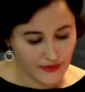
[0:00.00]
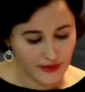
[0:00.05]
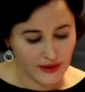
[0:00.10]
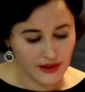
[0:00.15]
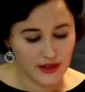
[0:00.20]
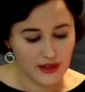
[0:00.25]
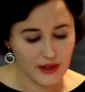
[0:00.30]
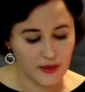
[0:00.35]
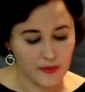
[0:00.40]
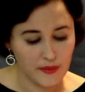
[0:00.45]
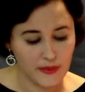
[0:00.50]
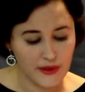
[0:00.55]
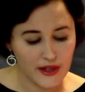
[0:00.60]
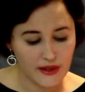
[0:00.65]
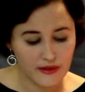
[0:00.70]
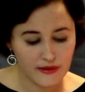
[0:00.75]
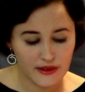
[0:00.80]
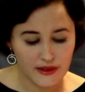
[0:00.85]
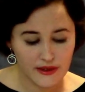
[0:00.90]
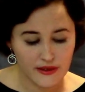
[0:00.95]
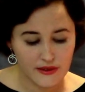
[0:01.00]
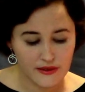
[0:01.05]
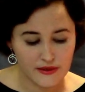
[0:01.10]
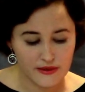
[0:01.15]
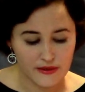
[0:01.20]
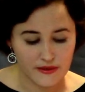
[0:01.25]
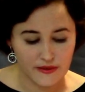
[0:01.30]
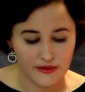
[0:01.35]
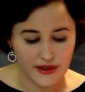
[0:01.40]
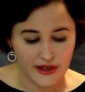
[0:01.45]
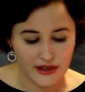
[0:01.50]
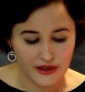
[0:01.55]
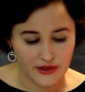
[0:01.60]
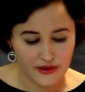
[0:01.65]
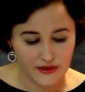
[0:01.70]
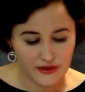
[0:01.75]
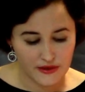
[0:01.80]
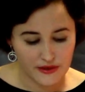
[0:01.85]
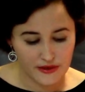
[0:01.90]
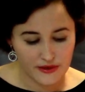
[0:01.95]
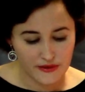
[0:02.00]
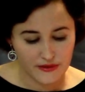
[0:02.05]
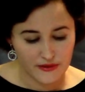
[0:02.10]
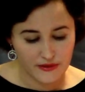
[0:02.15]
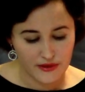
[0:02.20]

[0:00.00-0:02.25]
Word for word: Не первый свежести».